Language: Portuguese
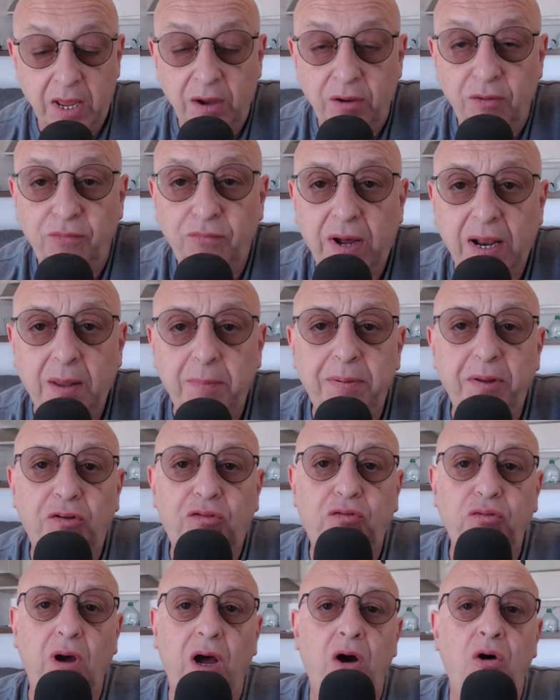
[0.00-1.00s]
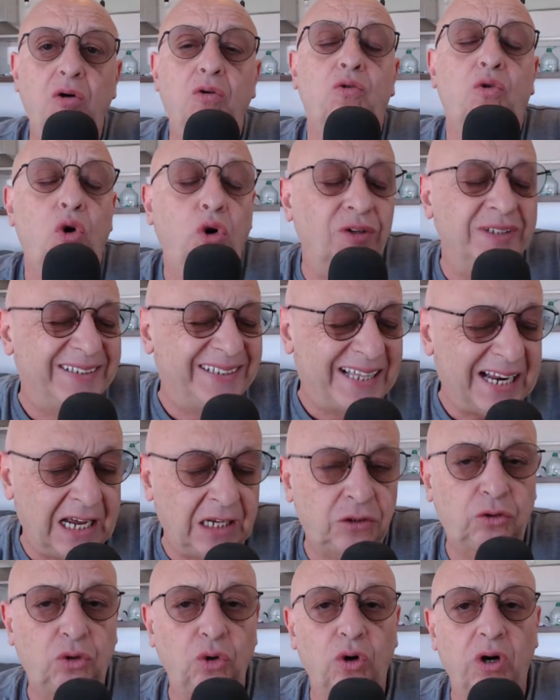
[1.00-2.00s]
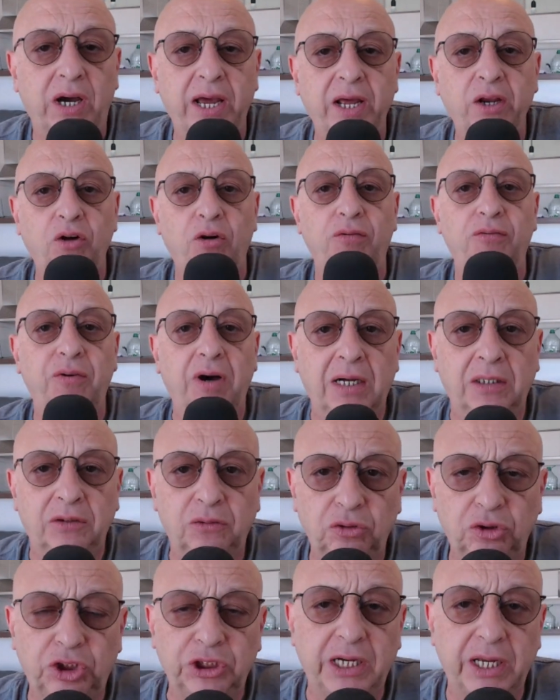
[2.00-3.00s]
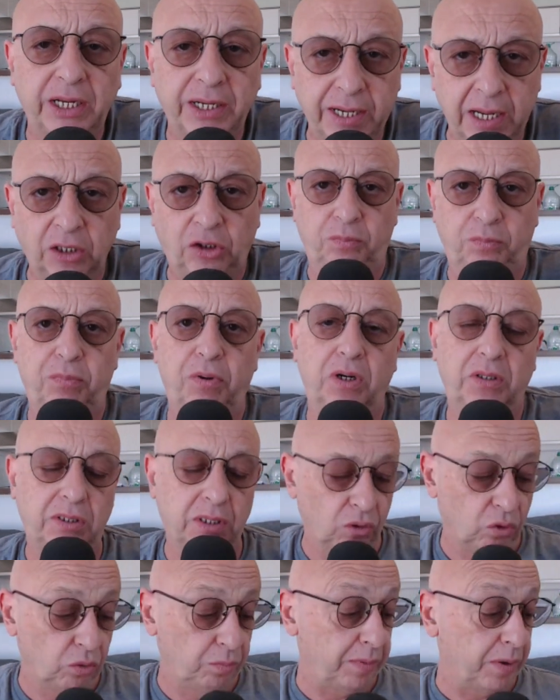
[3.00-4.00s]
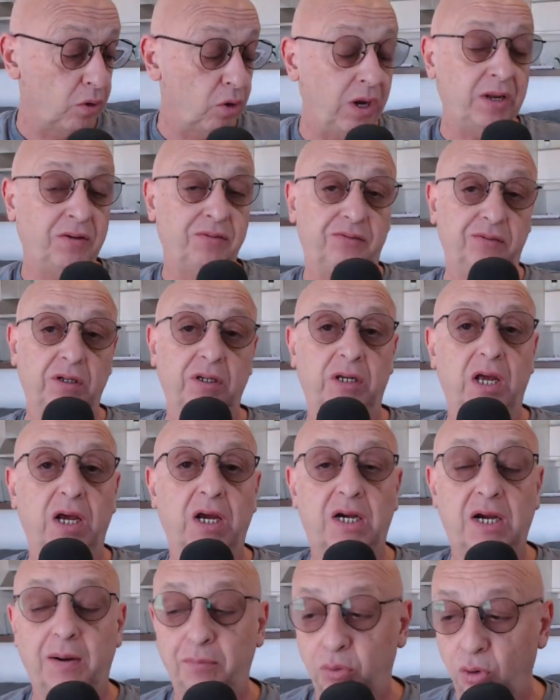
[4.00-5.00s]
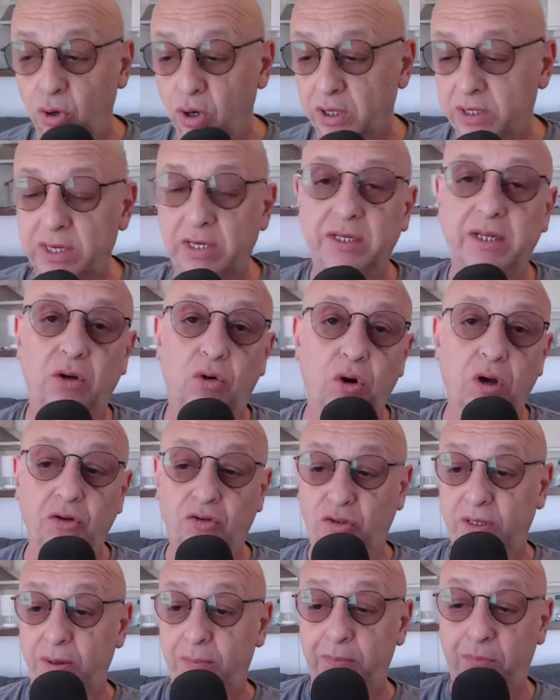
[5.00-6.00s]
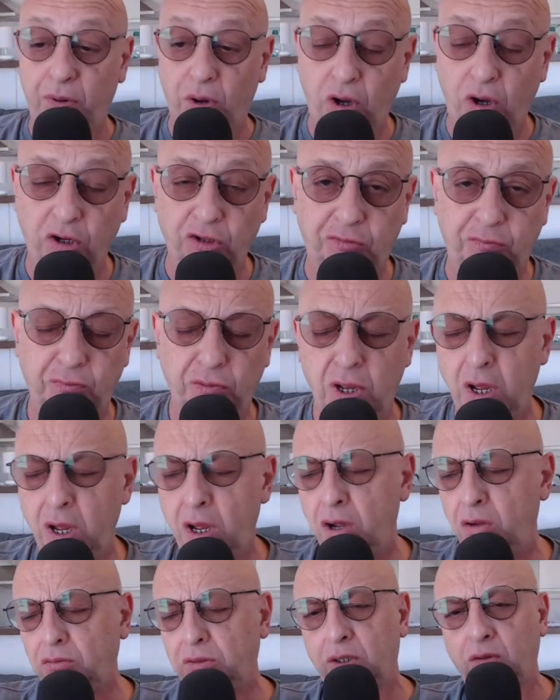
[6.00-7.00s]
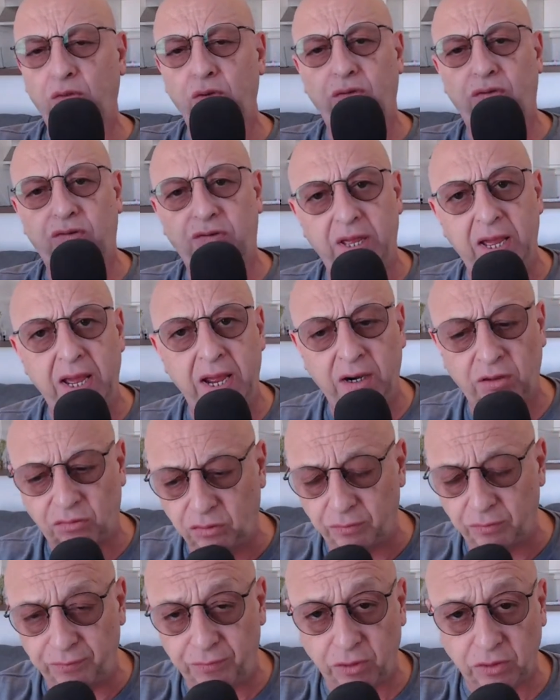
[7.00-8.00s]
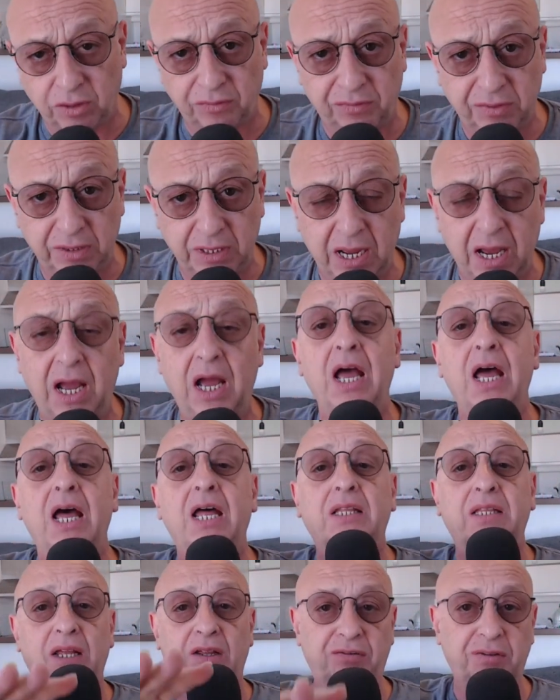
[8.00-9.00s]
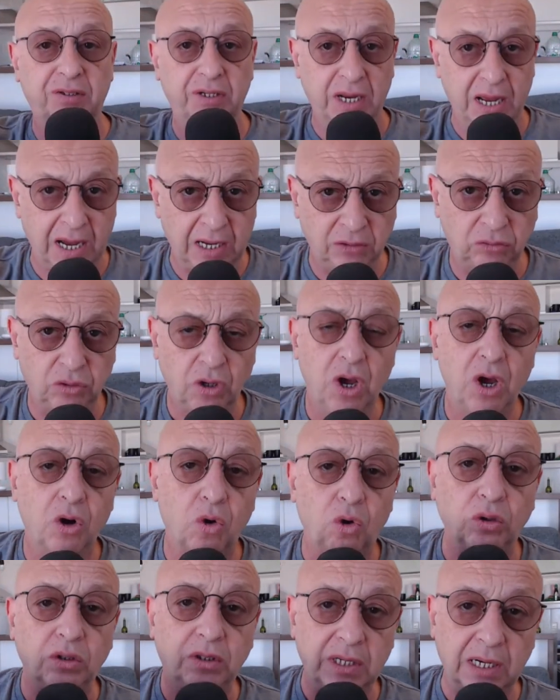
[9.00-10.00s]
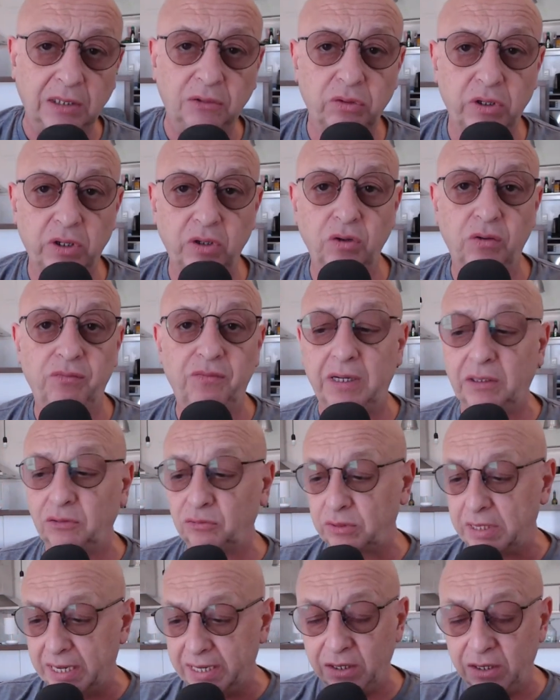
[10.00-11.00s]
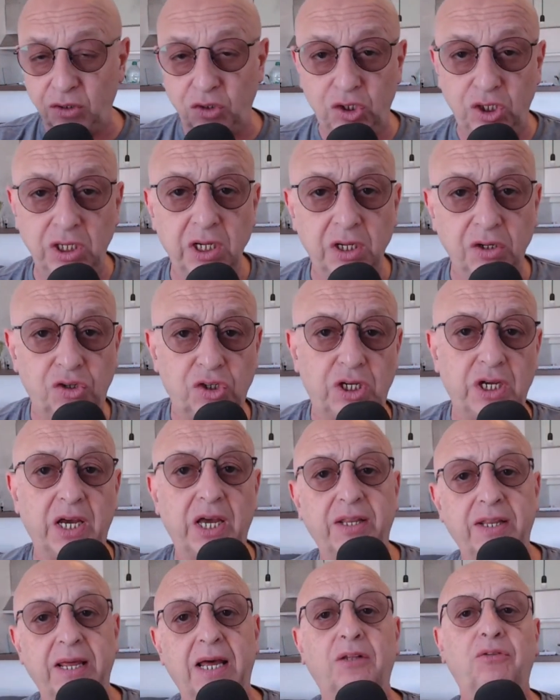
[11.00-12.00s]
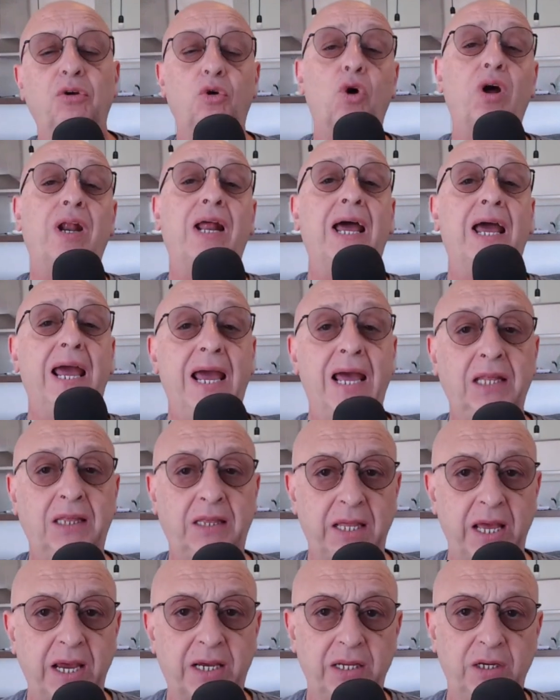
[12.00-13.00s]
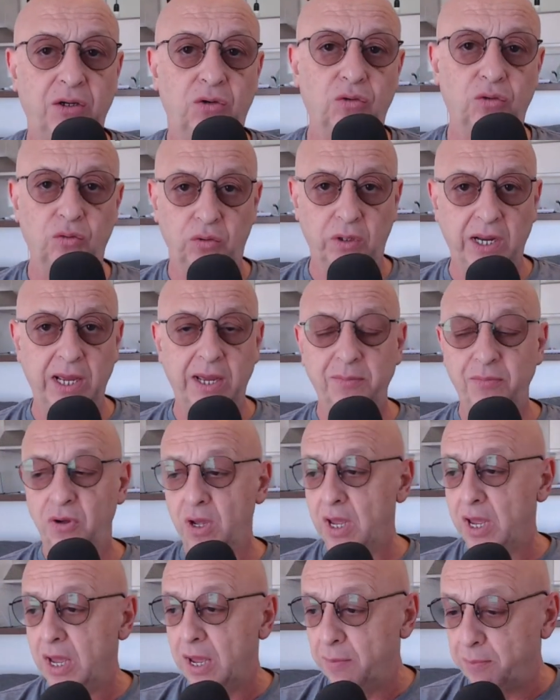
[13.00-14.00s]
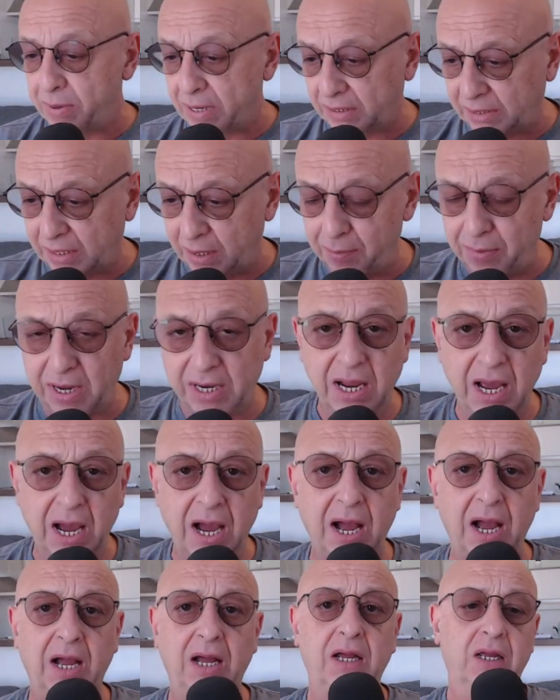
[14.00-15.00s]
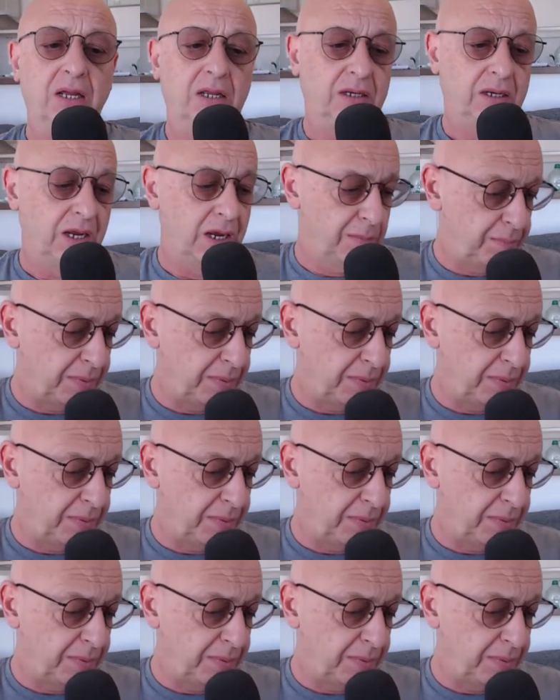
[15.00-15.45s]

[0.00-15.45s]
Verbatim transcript: Fala pessoal, contrato renovado de Renato Portaluppi. Agora sim, né? Acabou aquele negócio, tá próximo. Não, tá tudo certo, só falta assinar. Tá assinado, contrato renovado, garantia de que Renato agora é técnico do Grêmio para trabalhar, né?